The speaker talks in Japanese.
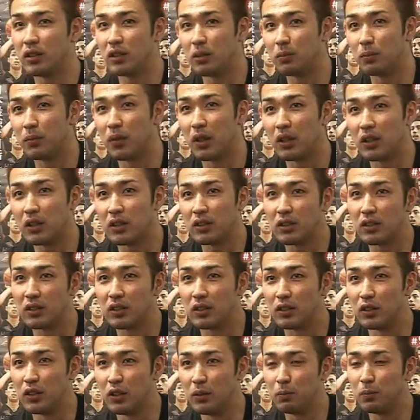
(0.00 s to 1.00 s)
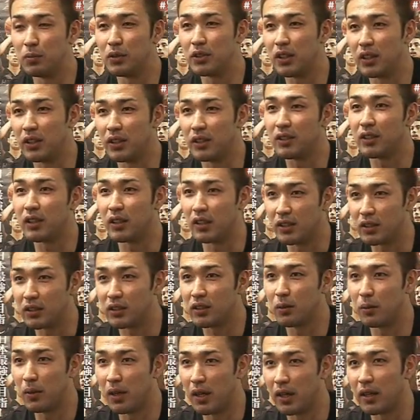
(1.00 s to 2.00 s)
やっぱグリップ性ですかね
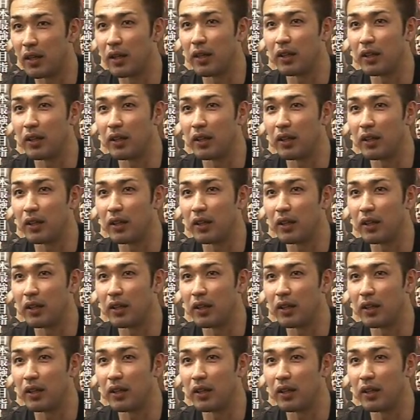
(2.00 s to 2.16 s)
滑ら